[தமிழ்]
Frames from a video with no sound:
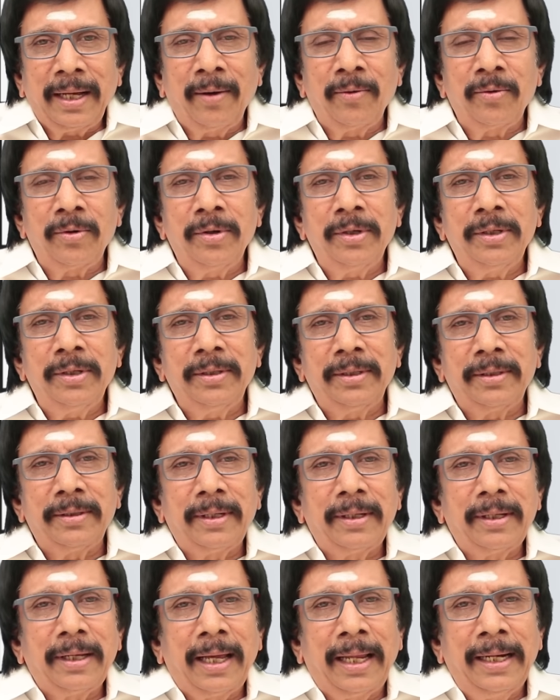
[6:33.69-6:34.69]
அவரோடு
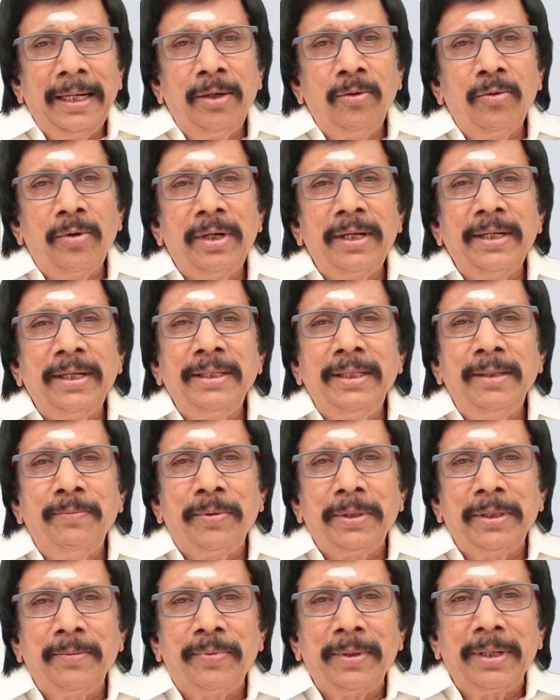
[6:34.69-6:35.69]
அலையில் உள்ள இந்தி
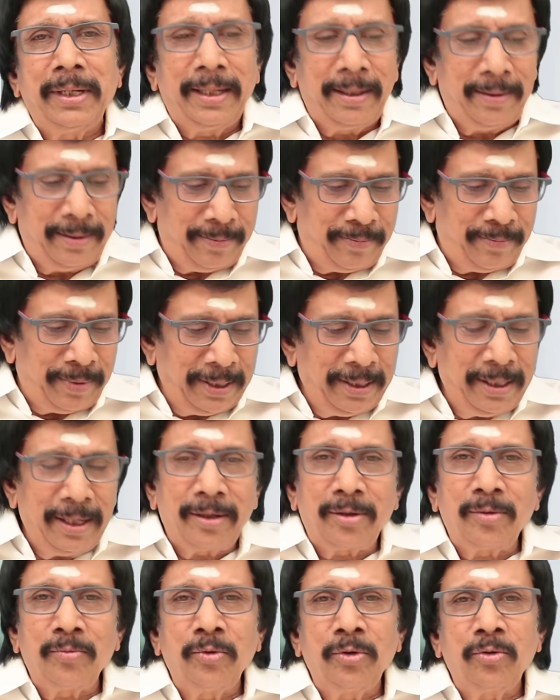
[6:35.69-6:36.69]
பதிப்பில்
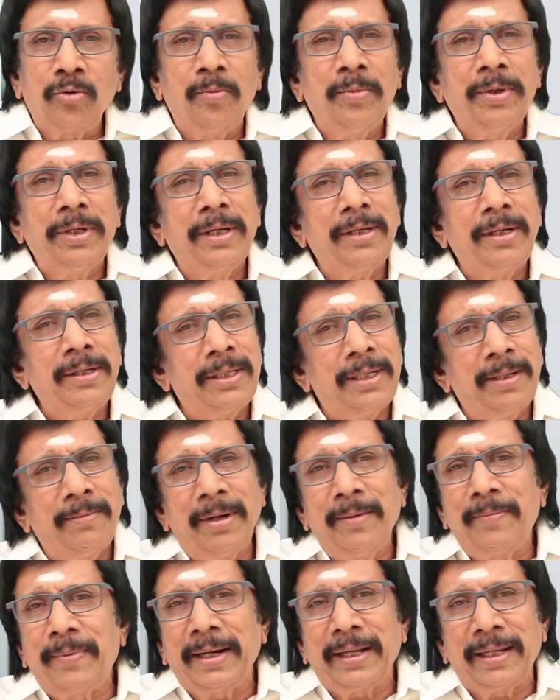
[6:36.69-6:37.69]
பணியாற்றும் போது ரொம்ப
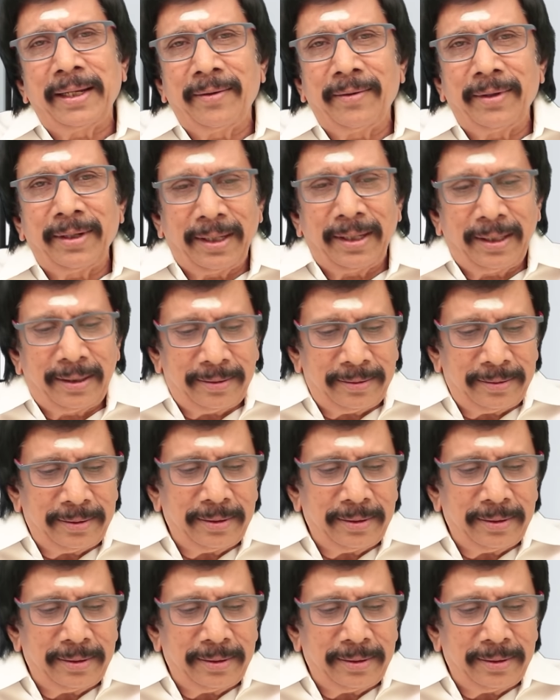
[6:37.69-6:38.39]
நெருக்கமாக பழகினவன் நான்